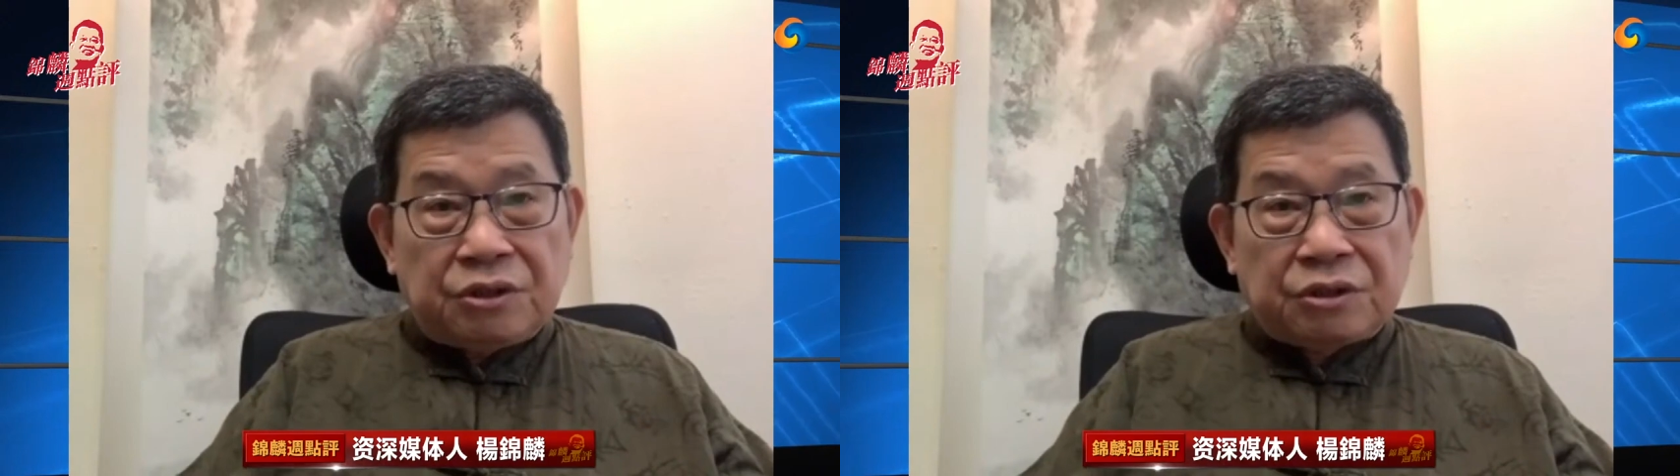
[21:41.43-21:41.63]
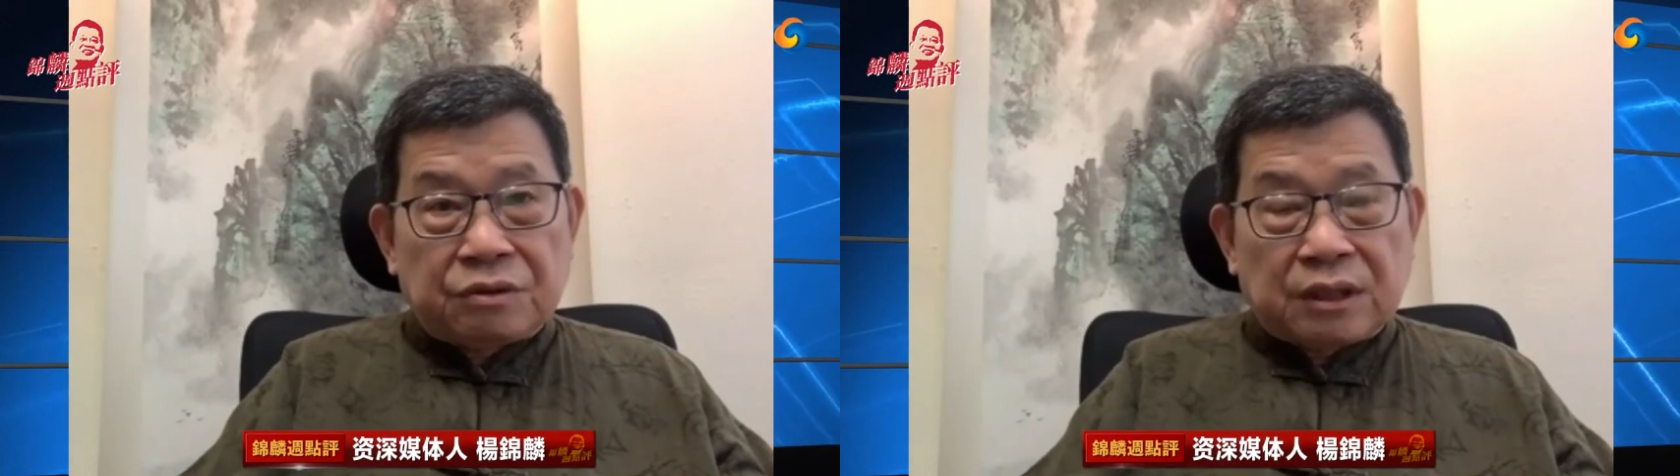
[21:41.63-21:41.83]

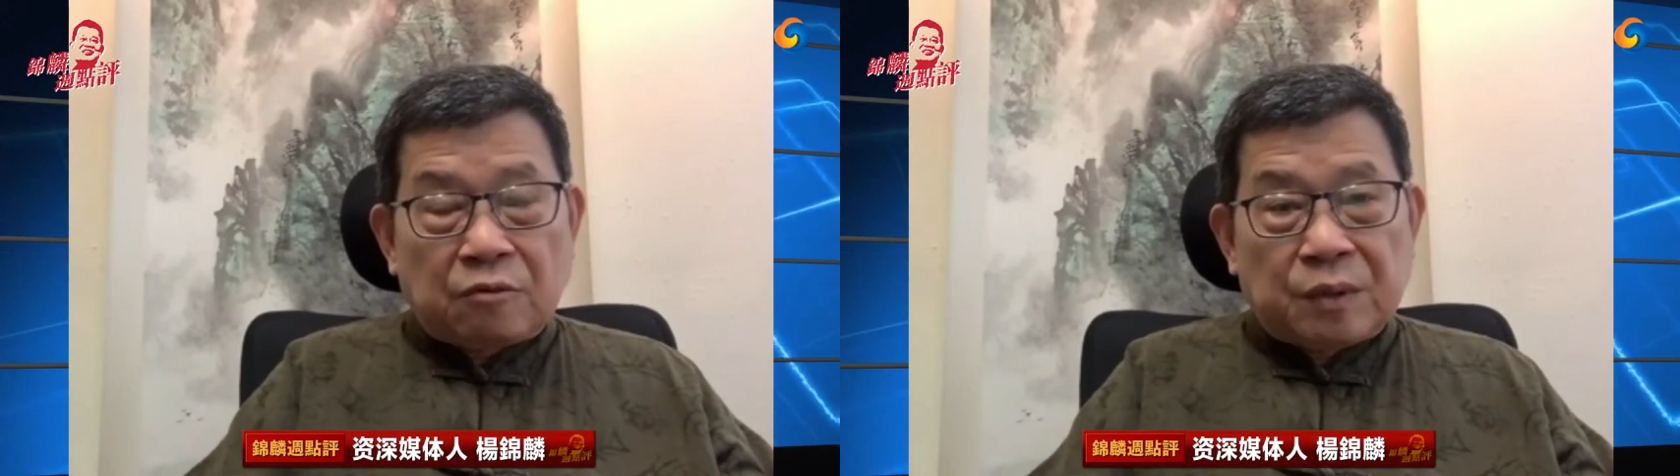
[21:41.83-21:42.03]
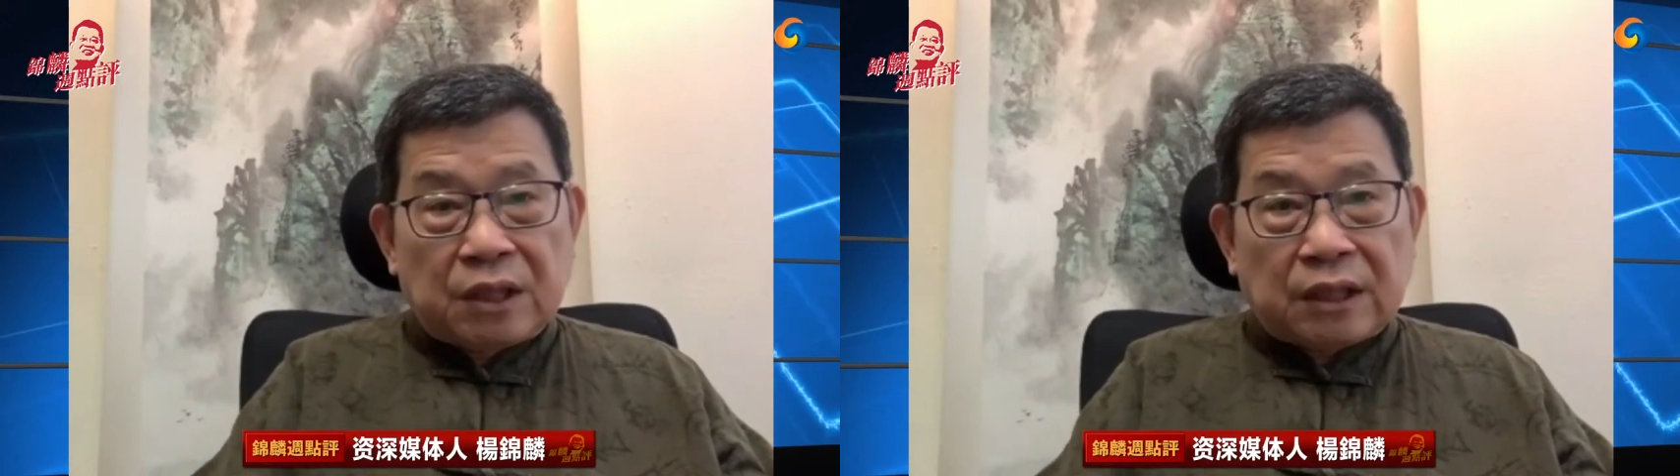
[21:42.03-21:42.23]
球
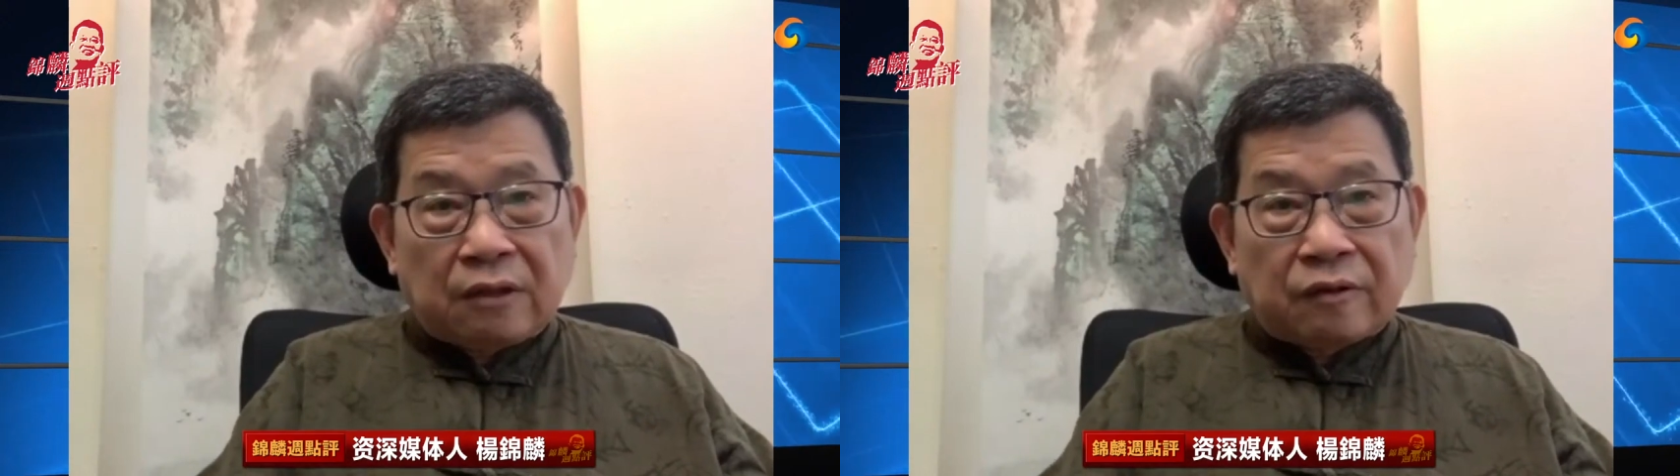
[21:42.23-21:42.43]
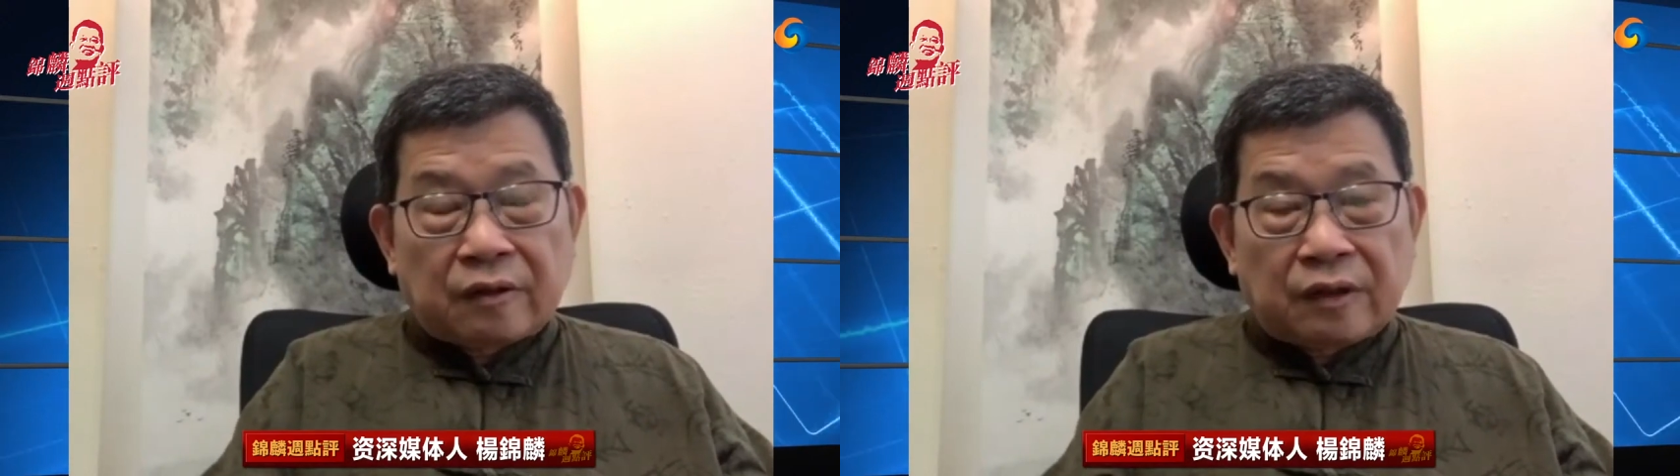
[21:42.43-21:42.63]
招聘的
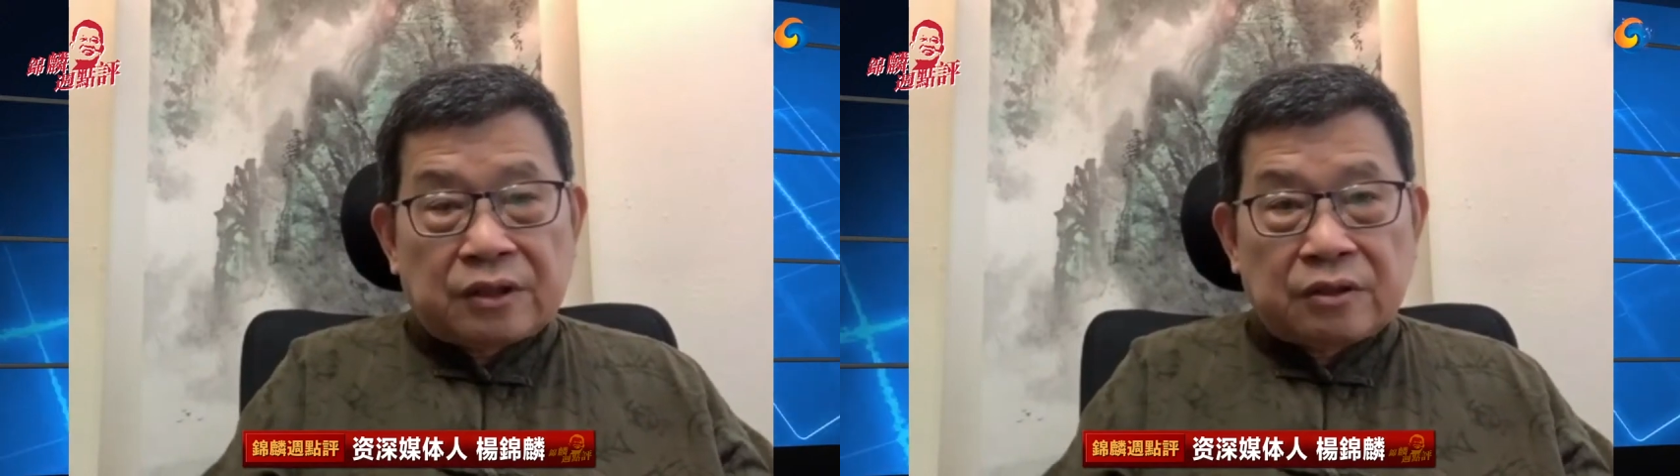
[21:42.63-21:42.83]
大法官，